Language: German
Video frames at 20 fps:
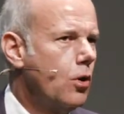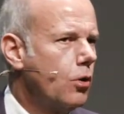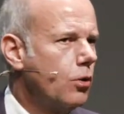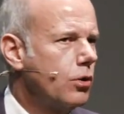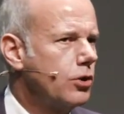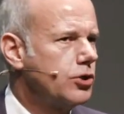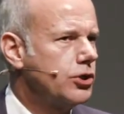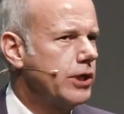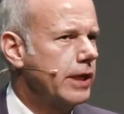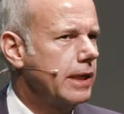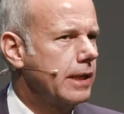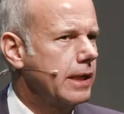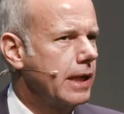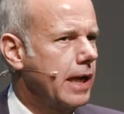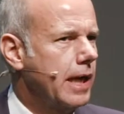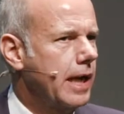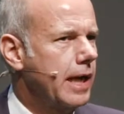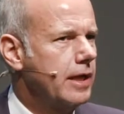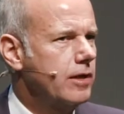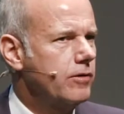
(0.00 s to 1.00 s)
und schicken
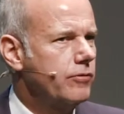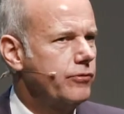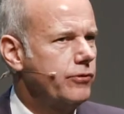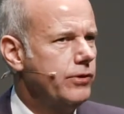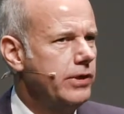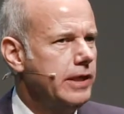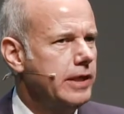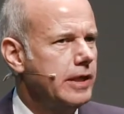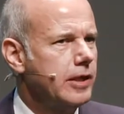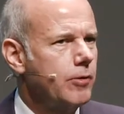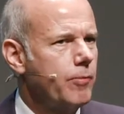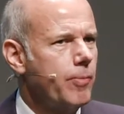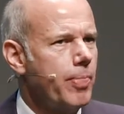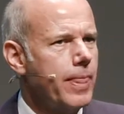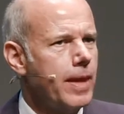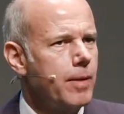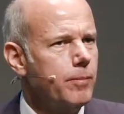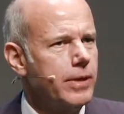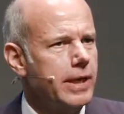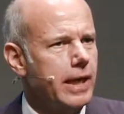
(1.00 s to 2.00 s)
eine Fliege
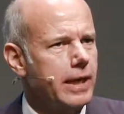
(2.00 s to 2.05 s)
mit